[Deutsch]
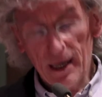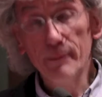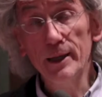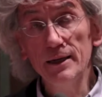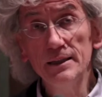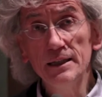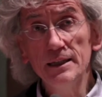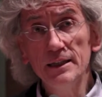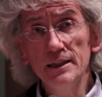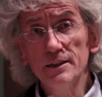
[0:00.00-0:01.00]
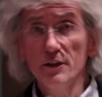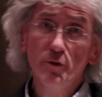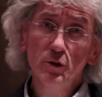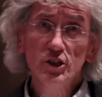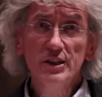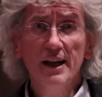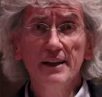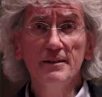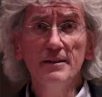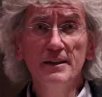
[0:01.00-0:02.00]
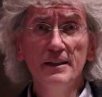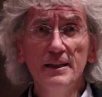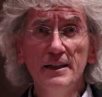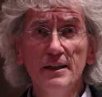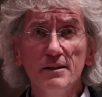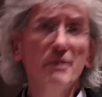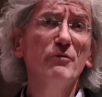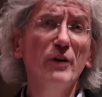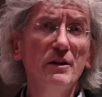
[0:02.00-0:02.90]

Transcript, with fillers: Aber die Wunschzeiten sind